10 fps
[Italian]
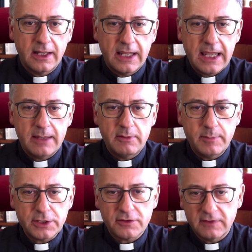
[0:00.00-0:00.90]
e mi
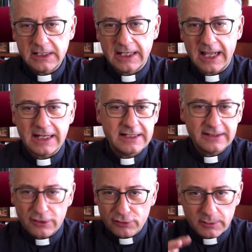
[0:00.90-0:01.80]
piace vedere
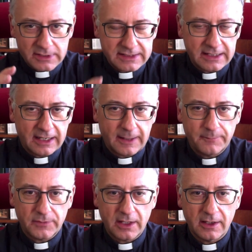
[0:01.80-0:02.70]
all'interno di
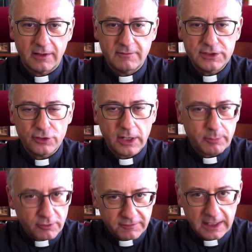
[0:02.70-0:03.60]
questa eh, visione
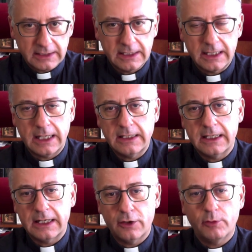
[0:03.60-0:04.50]
profetica
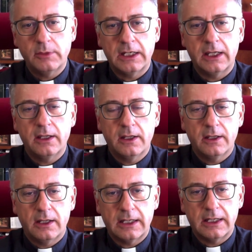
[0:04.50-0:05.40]
anche le nomine
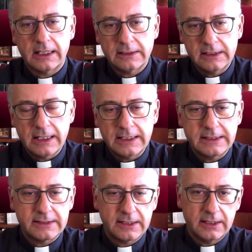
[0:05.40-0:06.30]
eh,
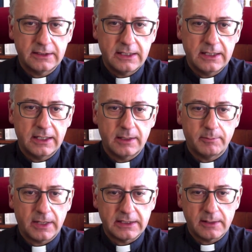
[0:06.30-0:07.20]
cardinalizie di eh,
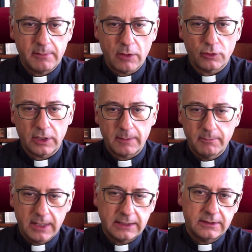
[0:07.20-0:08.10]
padre Mauro
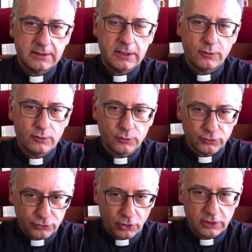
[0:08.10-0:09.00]
Gambetti,
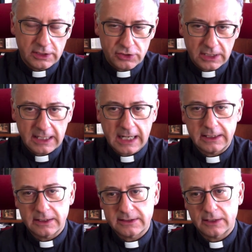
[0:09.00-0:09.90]
custode
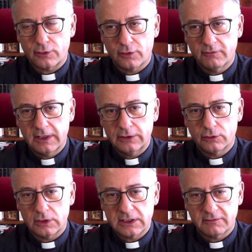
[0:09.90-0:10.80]
generale del Sacro
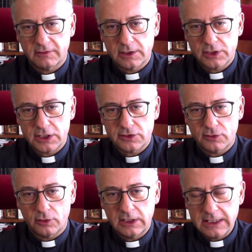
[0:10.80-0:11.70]
Convento di San
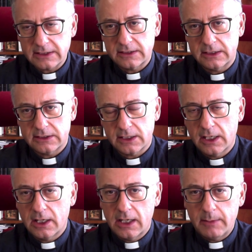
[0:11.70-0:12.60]
Francesco in Assisi,
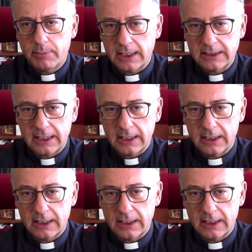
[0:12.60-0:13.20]
e padre